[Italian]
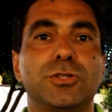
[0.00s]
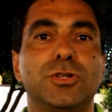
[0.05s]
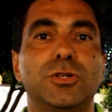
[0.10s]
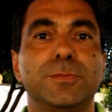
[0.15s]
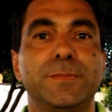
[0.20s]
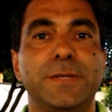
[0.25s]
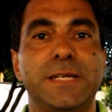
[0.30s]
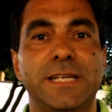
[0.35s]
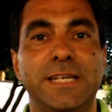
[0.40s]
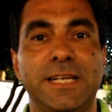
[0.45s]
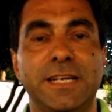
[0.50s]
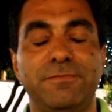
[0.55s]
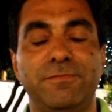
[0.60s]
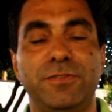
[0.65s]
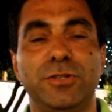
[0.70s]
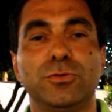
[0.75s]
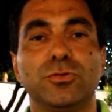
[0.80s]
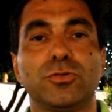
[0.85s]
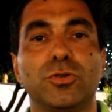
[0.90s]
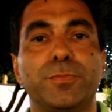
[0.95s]
come è
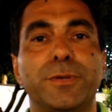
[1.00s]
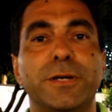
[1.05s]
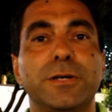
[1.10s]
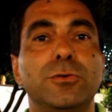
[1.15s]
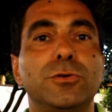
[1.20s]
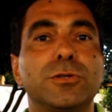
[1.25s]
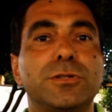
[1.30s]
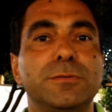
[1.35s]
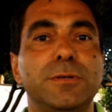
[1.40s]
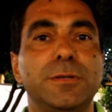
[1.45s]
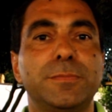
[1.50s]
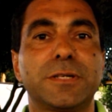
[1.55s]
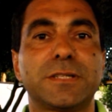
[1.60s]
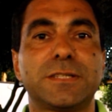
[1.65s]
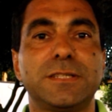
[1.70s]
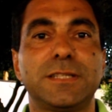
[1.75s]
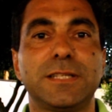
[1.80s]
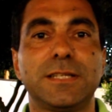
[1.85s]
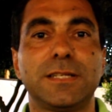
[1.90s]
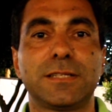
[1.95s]
avvenuto per le ultime
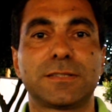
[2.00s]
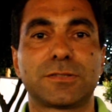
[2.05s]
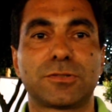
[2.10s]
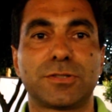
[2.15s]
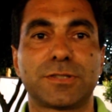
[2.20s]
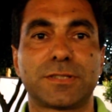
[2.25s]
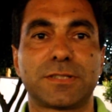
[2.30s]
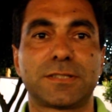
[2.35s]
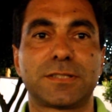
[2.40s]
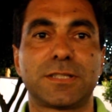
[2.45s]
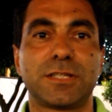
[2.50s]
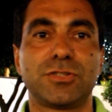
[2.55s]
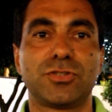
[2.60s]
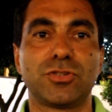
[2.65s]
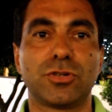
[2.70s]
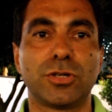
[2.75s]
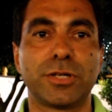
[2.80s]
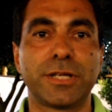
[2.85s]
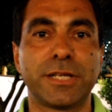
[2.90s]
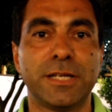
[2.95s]
partite della scorsa
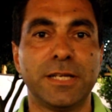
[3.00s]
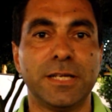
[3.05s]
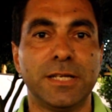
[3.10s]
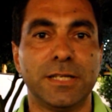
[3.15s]
stagione